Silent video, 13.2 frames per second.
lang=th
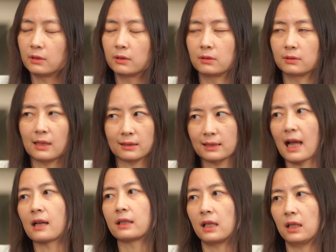ด
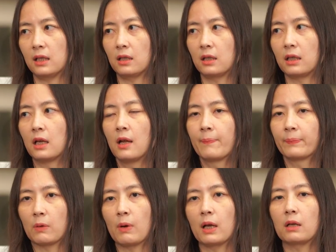ต่างๆ ได้เลย
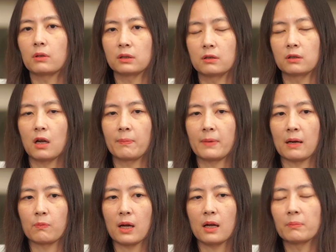แต่ว่าเราก็ต้องยอม
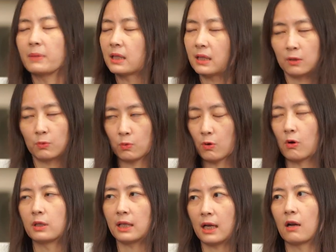รับว่าเออไม่ใช่ทุกค
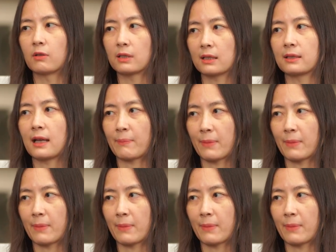นเนี่ยเขาจะสา